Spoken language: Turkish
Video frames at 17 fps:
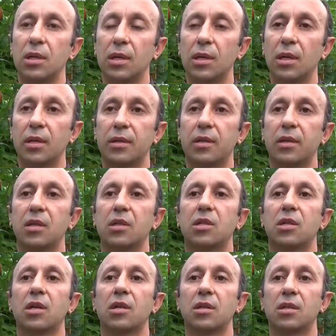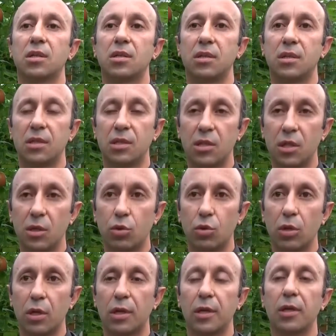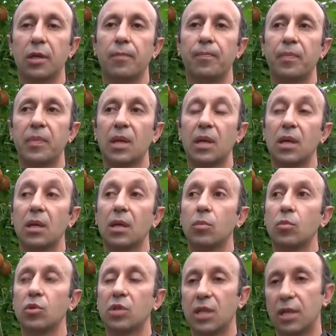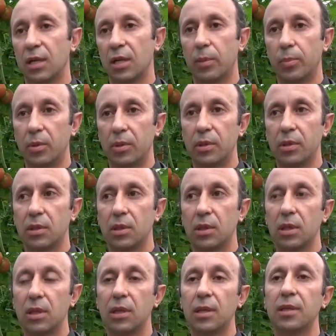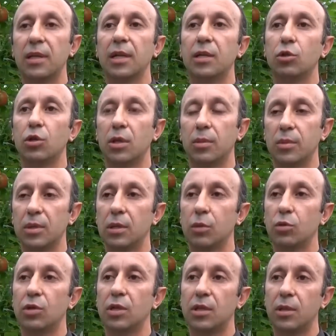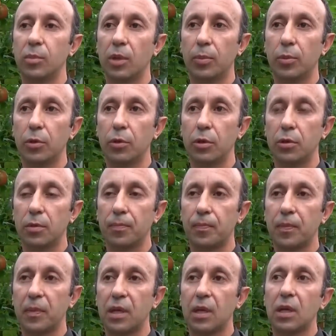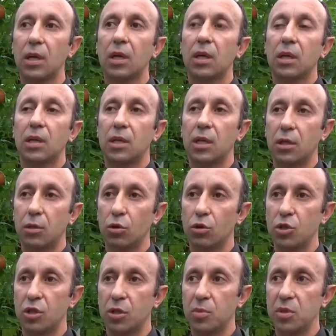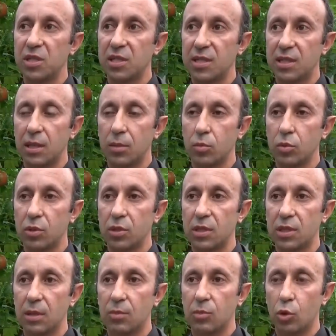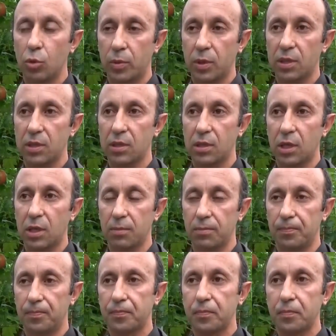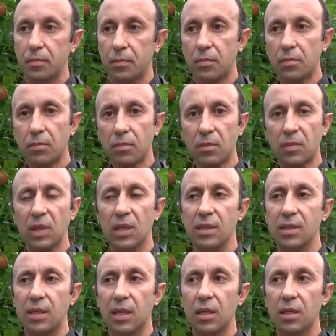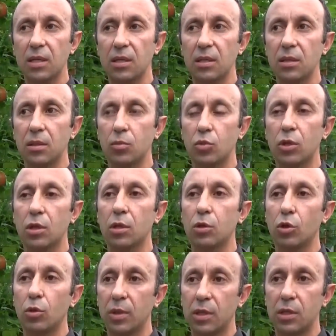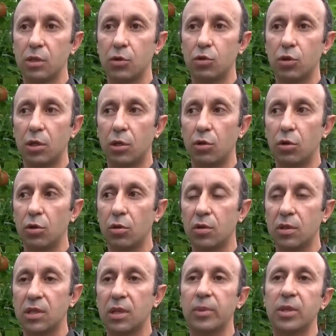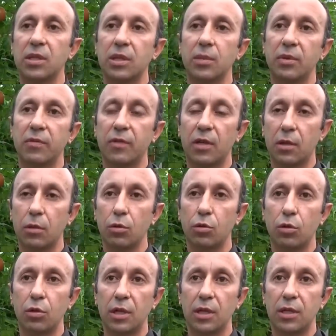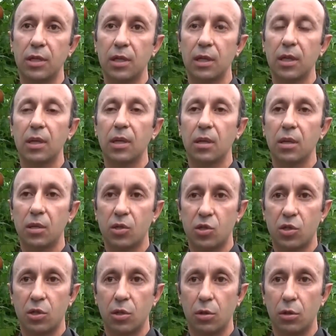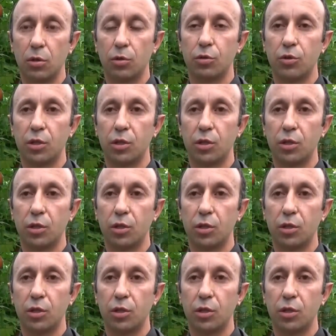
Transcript: yerin altında çıkan sıcak sularla bu sera yapıldı. Yılın her döneminde üretim yapılıyor. Teknolojik bir sistem bu sistem topraksız tarım serasıdır. Burada domates üretiliyor. Zaman zaman farklı ürünler de yetiştiriliyor,